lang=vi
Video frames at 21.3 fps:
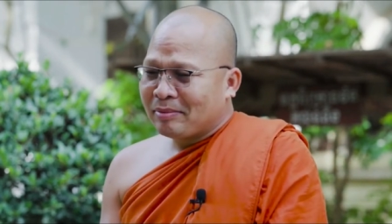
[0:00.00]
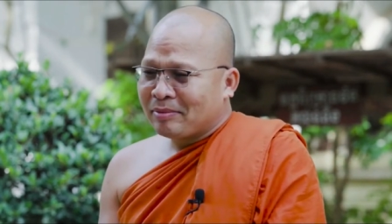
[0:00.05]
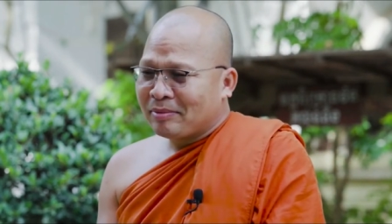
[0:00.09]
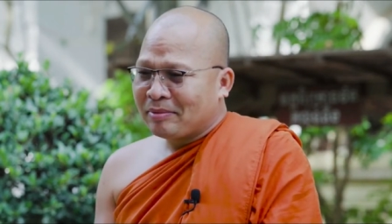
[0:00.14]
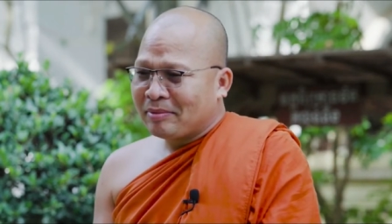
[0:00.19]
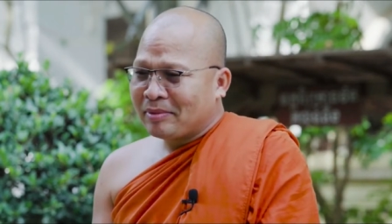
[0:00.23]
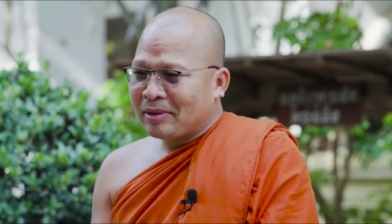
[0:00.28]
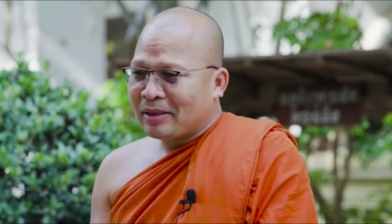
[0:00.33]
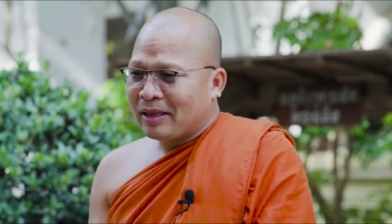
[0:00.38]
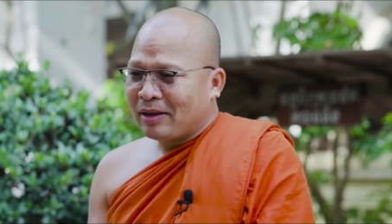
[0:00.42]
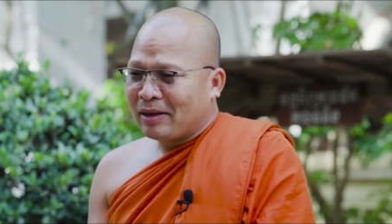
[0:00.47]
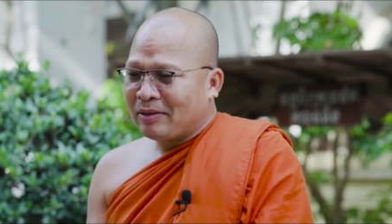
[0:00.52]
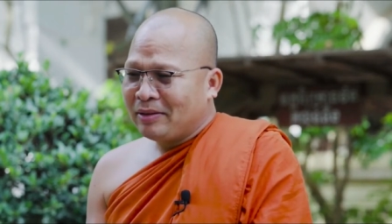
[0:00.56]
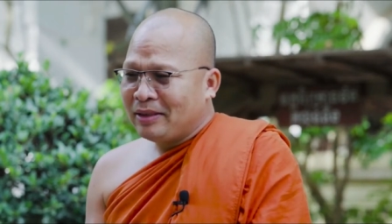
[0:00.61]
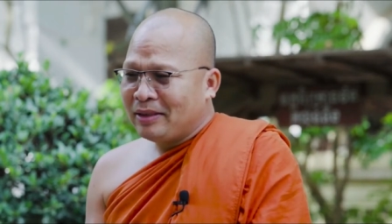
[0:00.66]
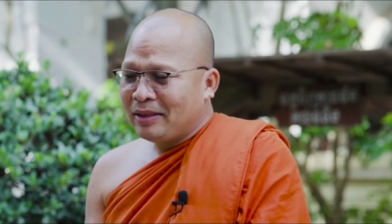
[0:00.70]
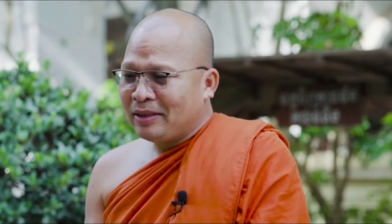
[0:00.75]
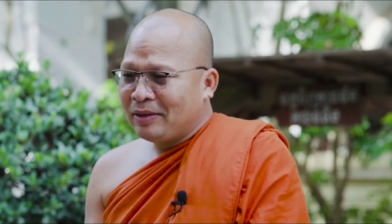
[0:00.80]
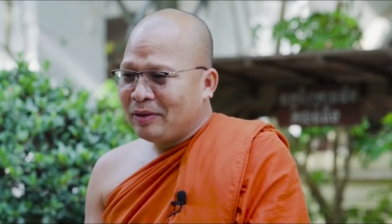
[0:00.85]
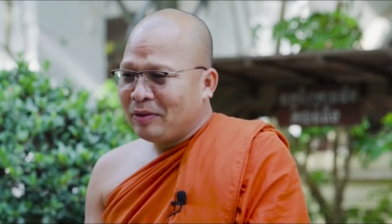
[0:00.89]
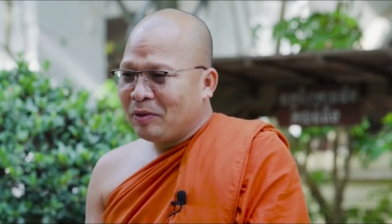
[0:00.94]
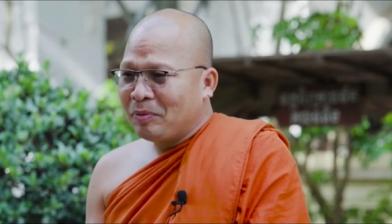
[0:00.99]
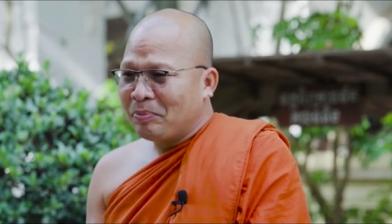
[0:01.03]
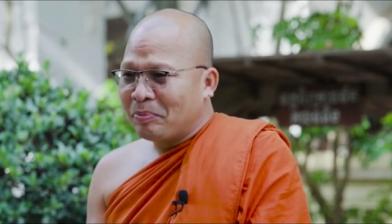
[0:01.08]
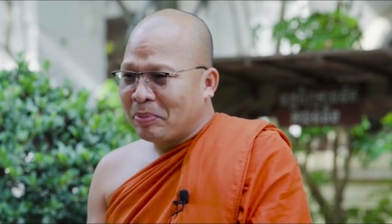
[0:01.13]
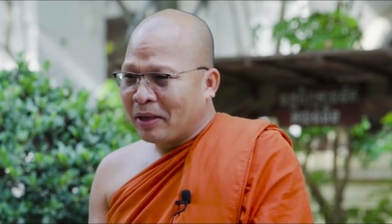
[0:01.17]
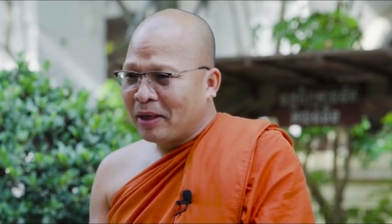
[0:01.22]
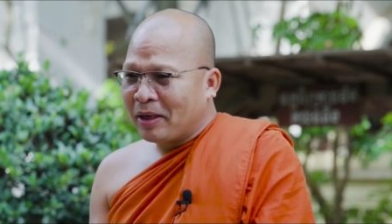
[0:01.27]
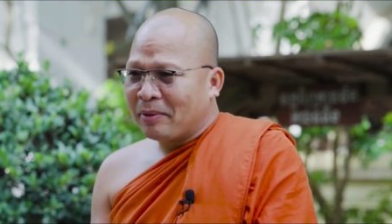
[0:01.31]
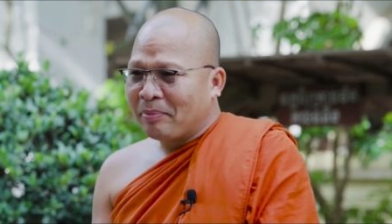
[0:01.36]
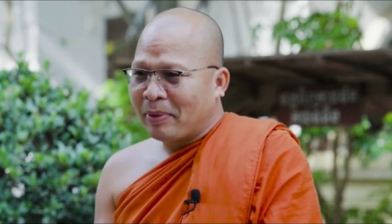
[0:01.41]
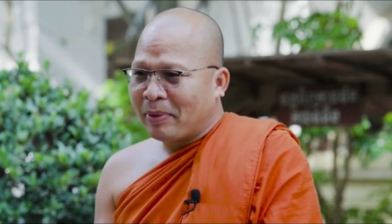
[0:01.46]
mình ở nhận nhóm
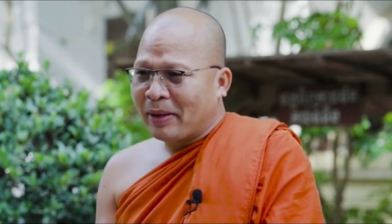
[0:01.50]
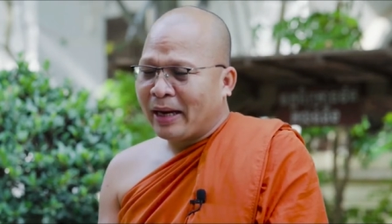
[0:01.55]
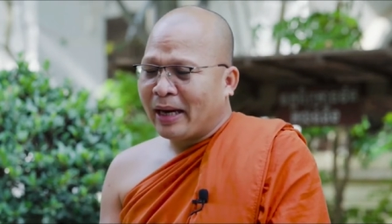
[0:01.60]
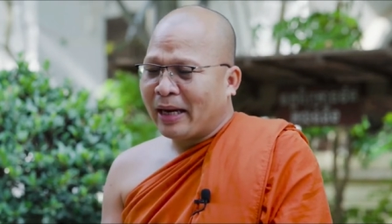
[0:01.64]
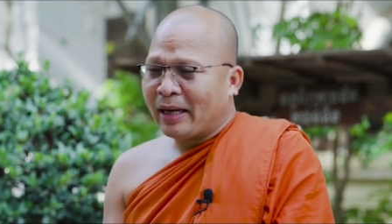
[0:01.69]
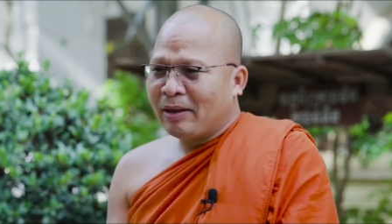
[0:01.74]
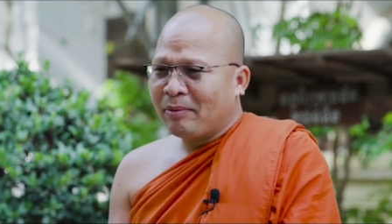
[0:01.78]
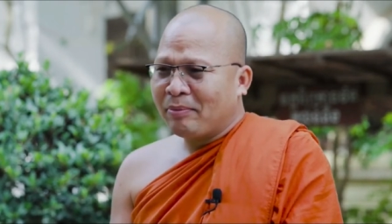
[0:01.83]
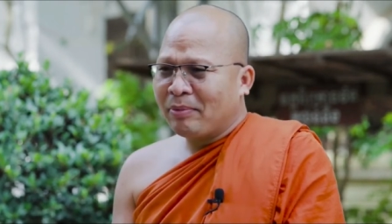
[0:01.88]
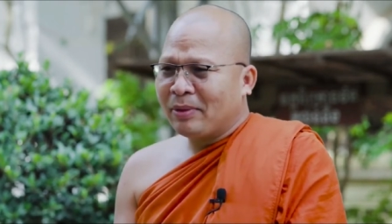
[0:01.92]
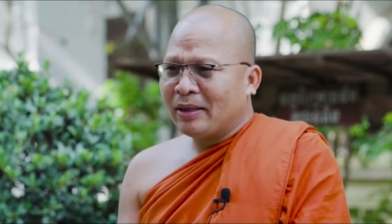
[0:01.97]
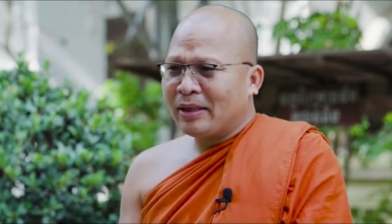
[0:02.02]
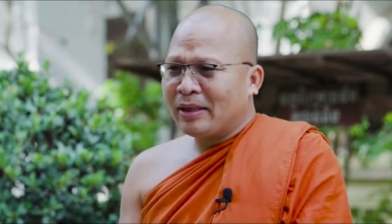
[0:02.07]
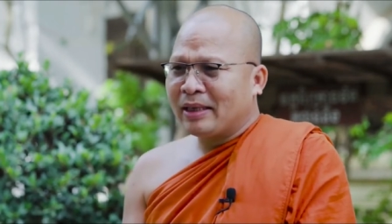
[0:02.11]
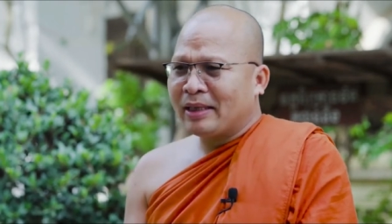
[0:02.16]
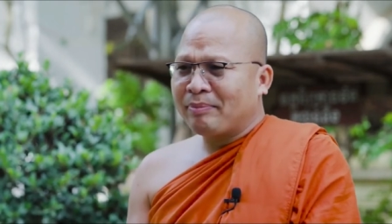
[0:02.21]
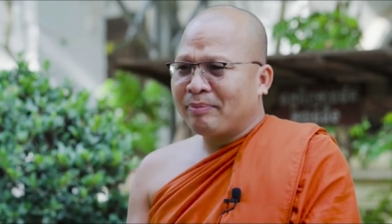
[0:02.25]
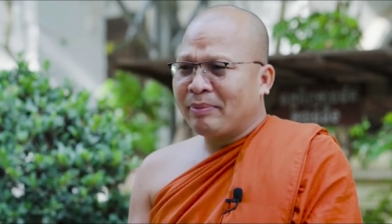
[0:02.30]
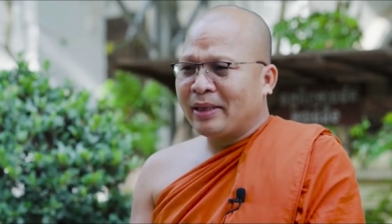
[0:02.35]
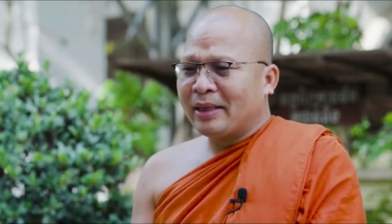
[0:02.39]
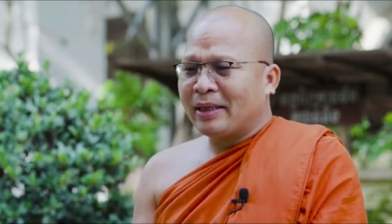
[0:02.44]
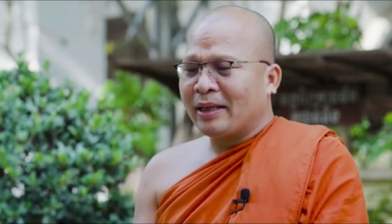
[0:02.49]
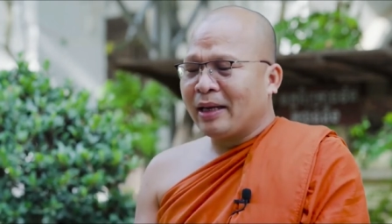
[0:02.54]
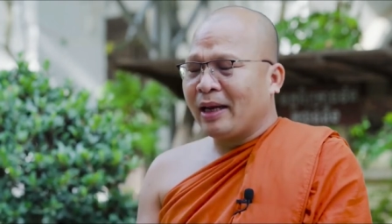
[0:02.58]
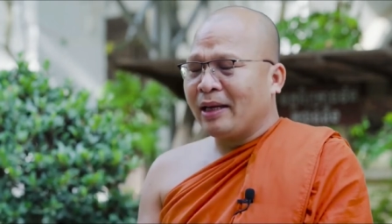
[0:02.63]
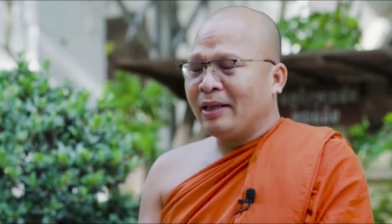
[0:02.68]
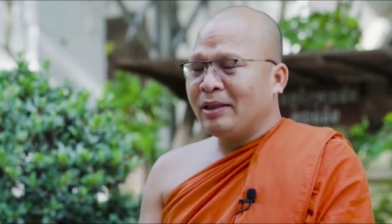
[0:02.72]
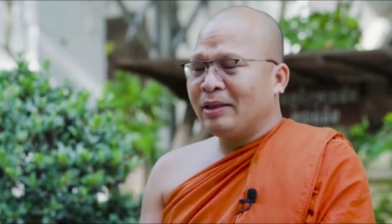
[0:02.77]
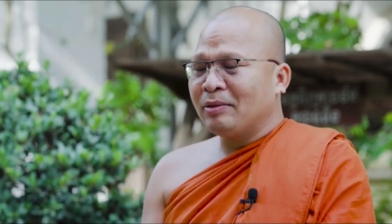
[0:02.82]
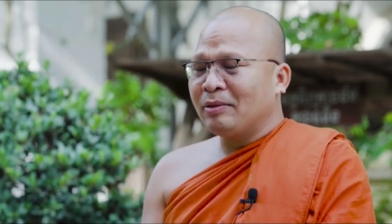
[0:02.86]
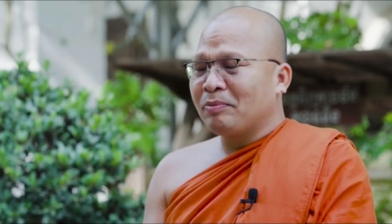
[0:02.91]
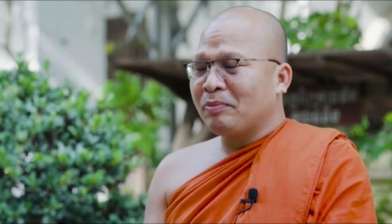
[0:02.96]
phở phẻ đấy phần này về khá
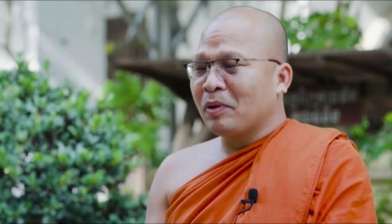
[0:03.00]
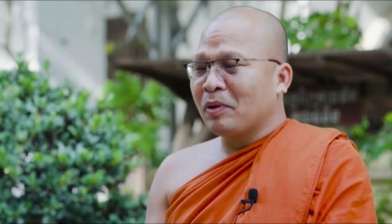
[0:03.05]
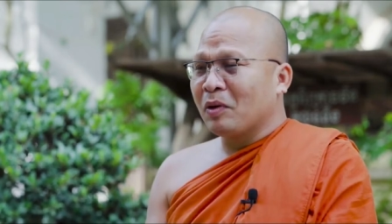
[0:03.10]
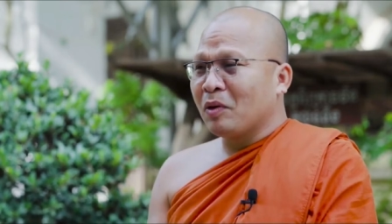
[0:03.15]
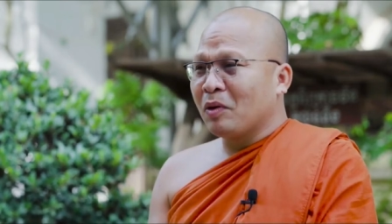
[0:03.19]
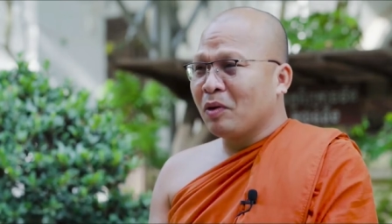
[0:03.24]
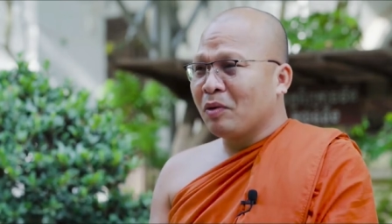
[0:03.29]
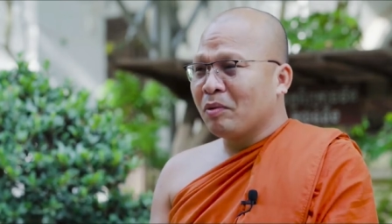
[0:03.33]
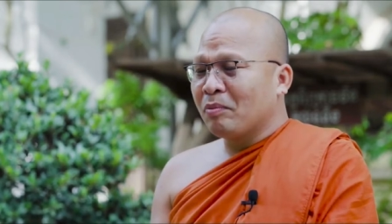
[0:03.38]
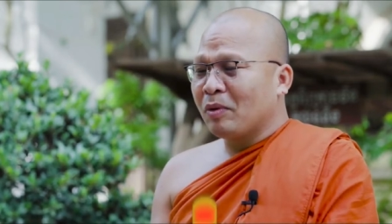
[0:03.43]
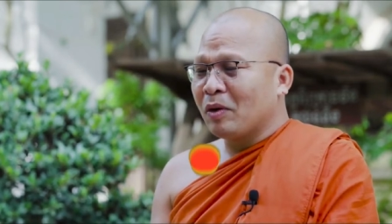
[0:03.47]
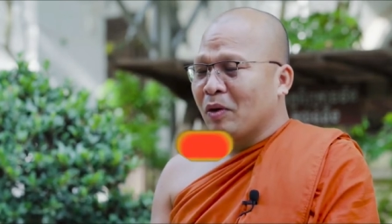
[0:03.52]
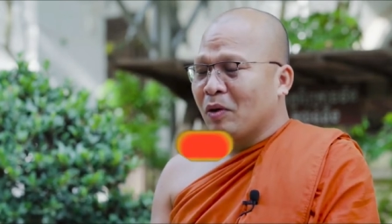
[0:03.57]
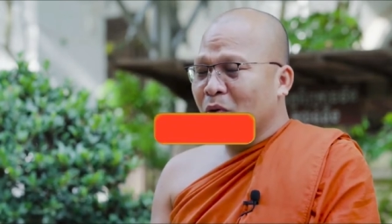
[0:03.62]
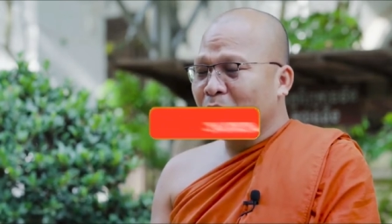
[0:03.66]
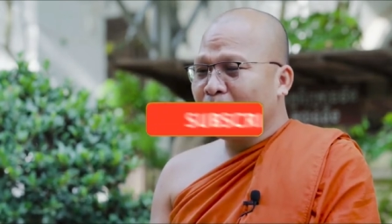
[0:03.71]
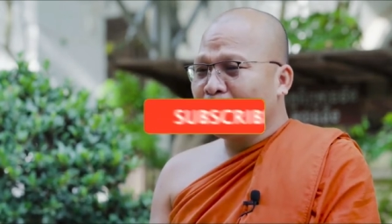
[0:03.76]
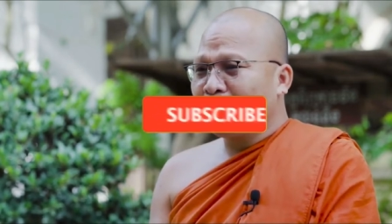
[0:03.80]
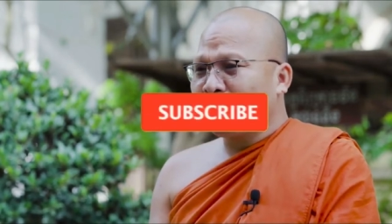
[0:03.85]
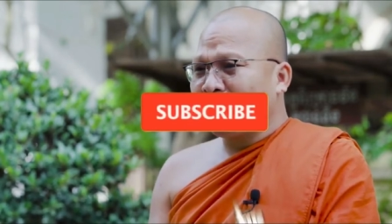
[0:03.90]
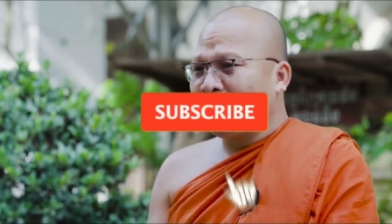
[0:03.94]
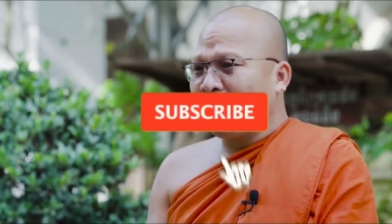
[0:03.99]
dương bằng bằng ụt